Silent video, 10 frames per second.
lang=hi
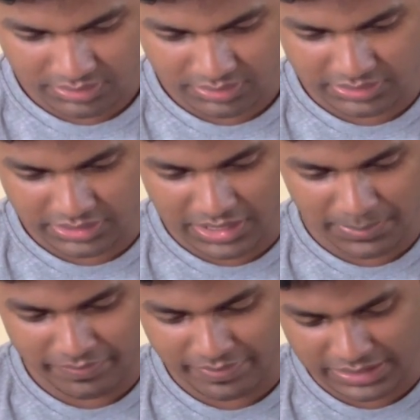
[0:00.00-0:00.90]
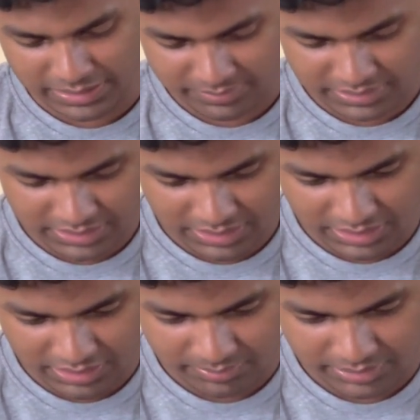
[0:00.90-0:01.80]
देखिए यहाँ पे वेलकम दिखा
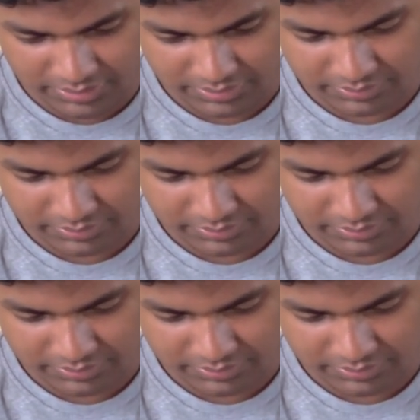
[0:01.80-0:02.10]
रहा है हमें